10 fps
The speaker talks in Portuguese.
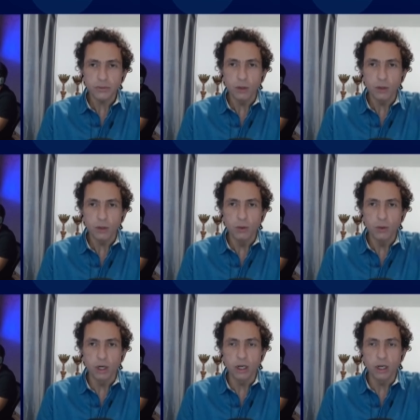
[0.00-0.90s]
o, o, ano
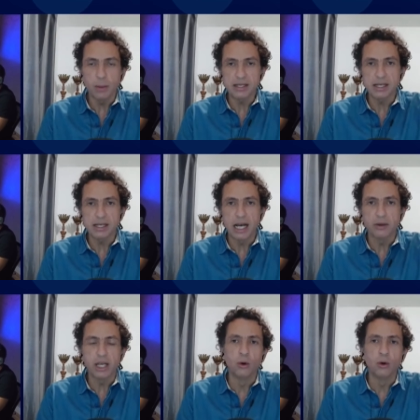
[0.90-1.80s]
passado,
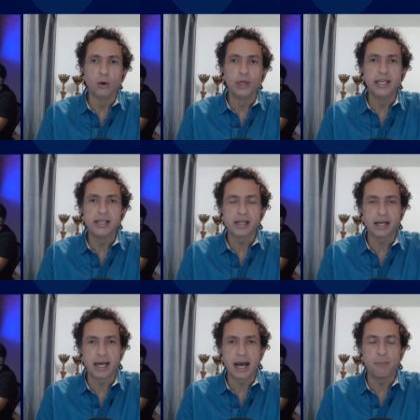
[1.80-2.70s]
o, o, o
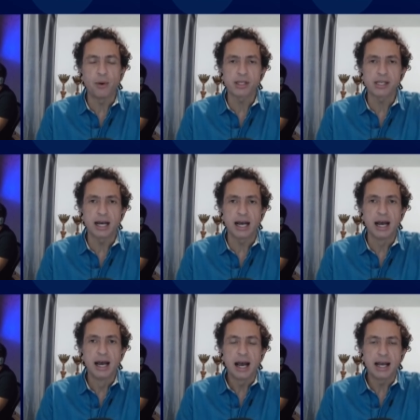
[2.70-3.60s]
Lisca, né? Após
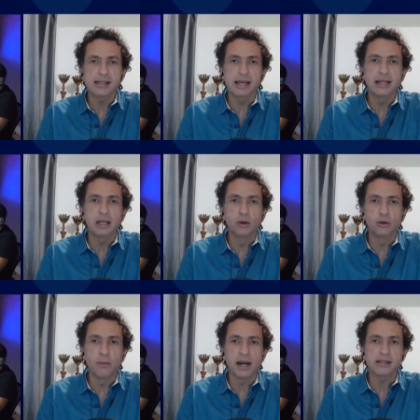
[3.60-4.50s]
a, a saída
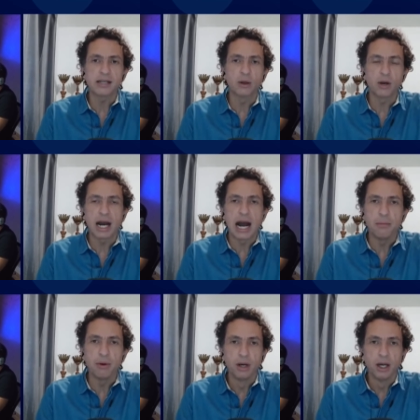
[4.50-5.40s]
do, do, Marcelo
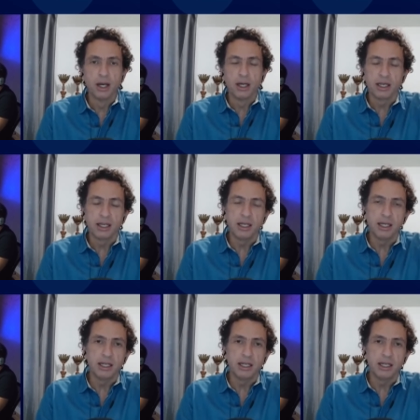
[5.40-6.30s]
Cabo,
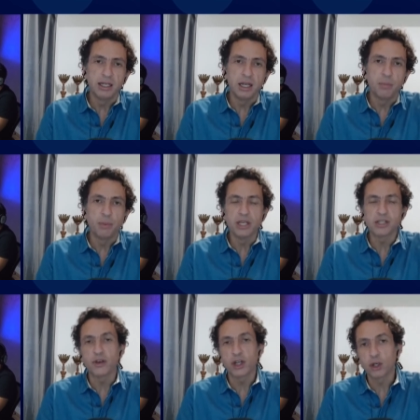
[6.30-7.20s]
e depois
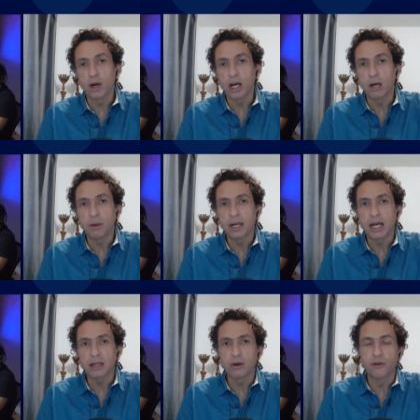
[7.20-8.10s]
fechou o
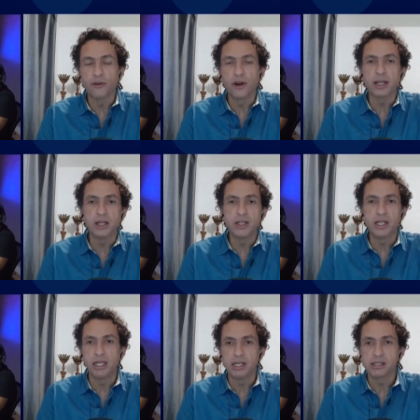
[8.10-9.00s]
campeonato com o Fernando
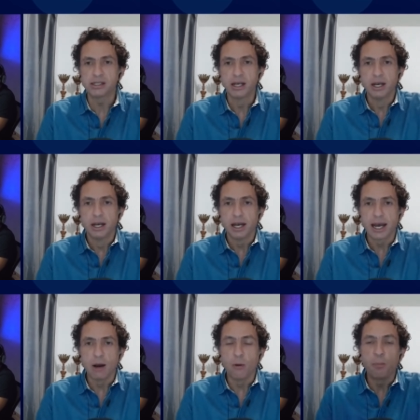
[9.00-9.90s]
Diniz.
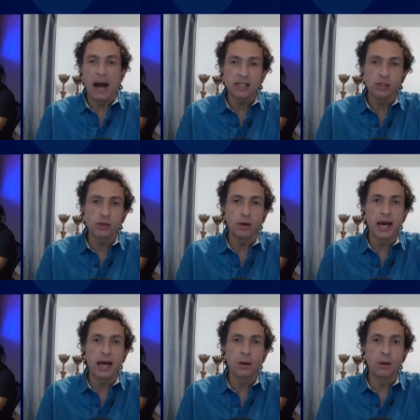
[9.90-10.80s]
É, o Pássaro
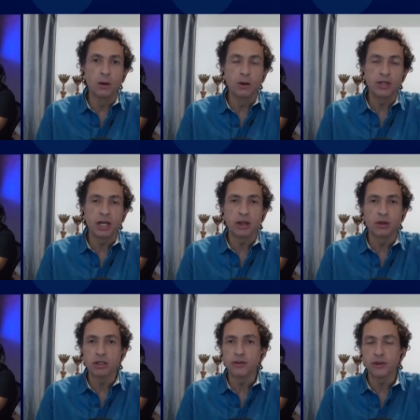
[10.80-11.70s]
era o, o,
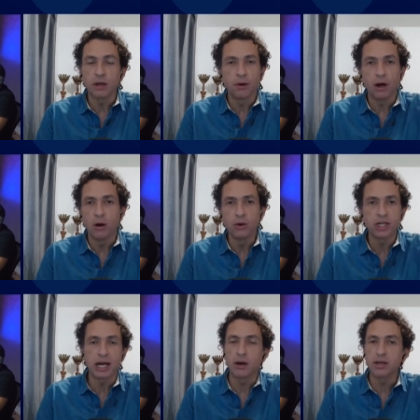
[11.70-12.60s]
diretor de futebol,
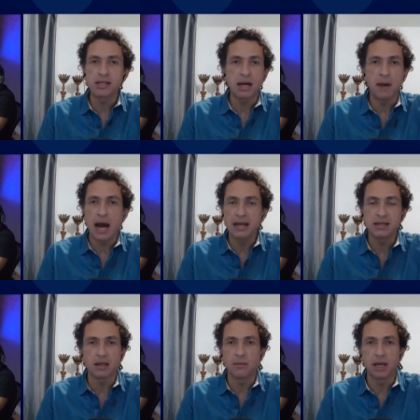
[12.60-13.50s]
já não está
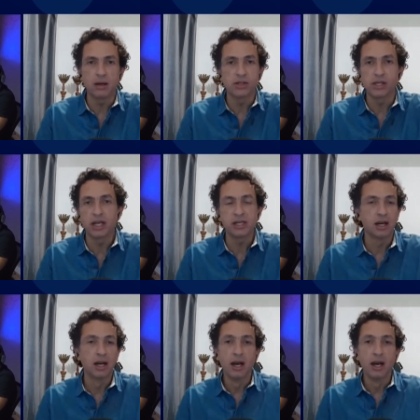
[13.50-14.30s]
mais também. Ou seja,